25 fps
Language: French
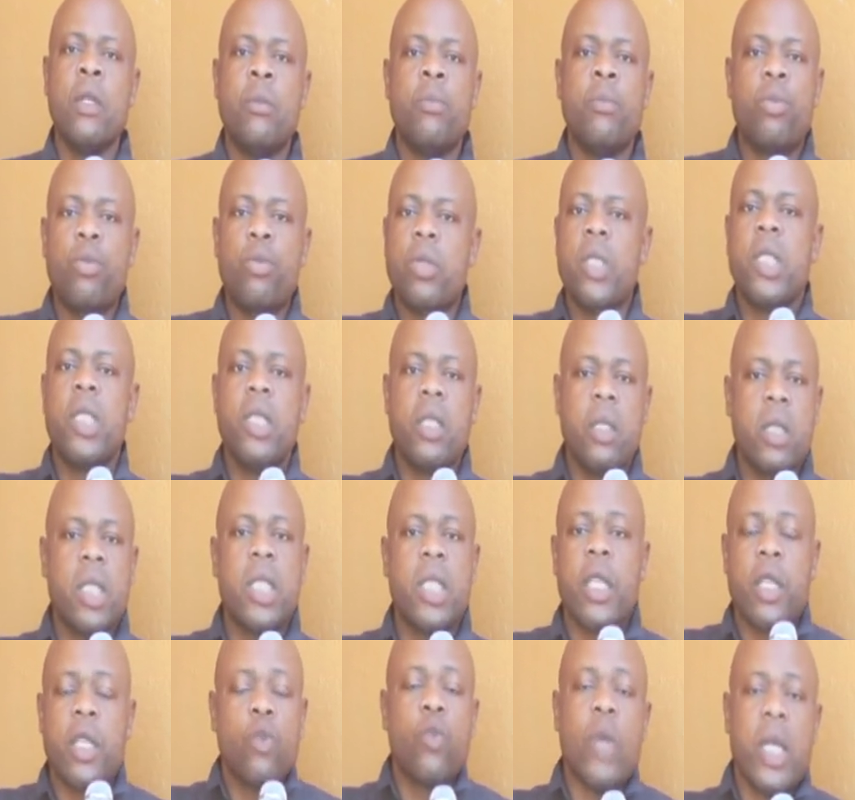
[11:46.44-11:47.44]
pour dire
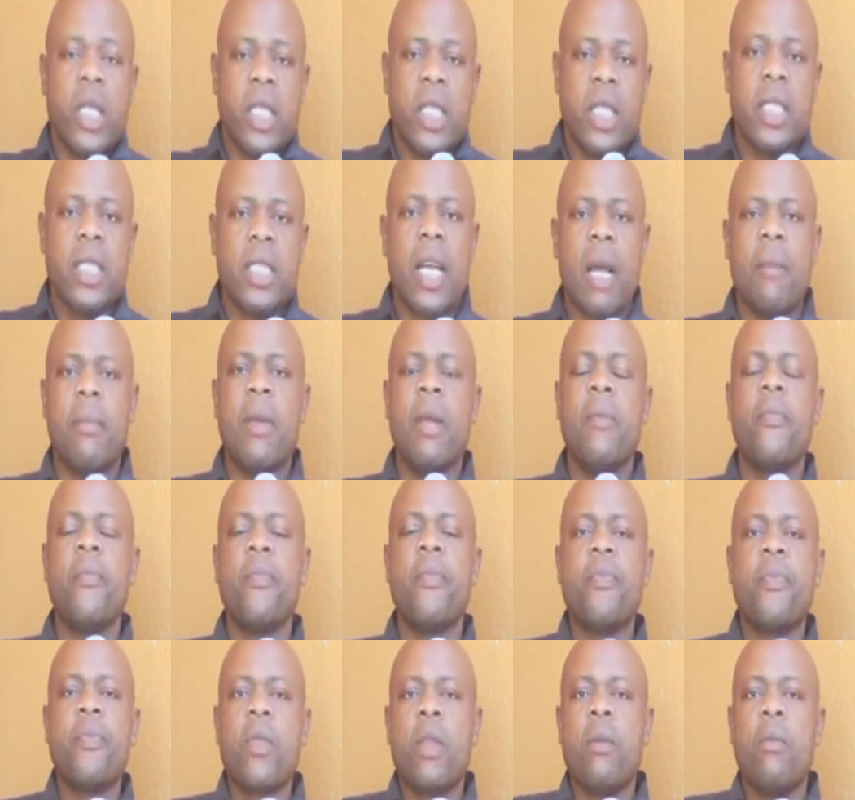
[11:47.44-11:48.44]
ce qu'il doit dire quand même.
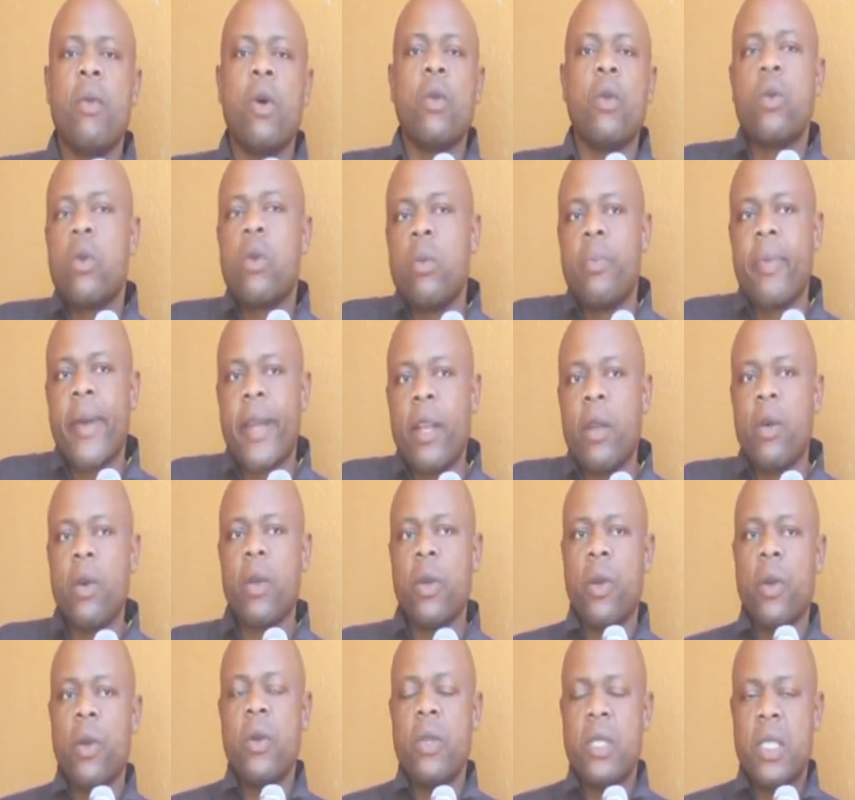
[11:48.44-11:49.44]
Bon, nous comprenons
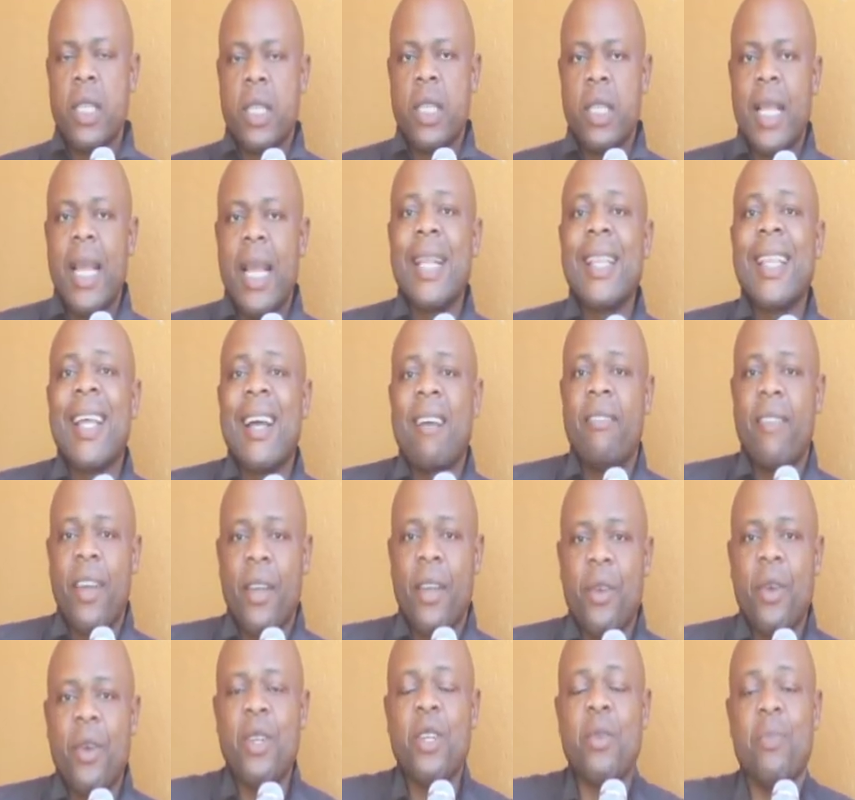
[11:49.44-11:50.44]
que c'était un
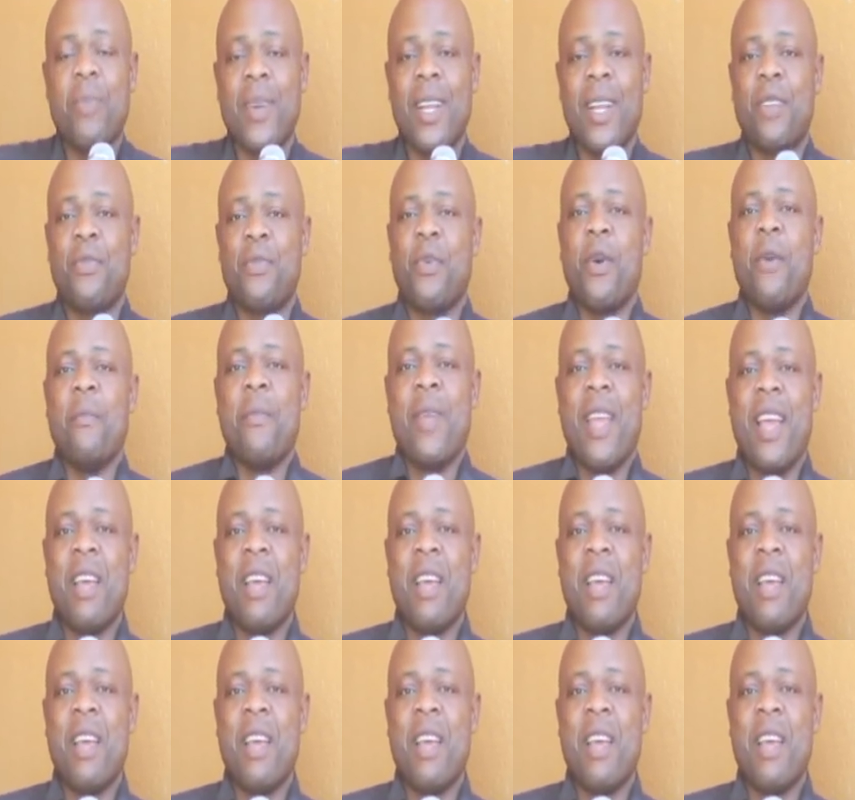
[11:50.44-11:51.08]
travailleur du plateforme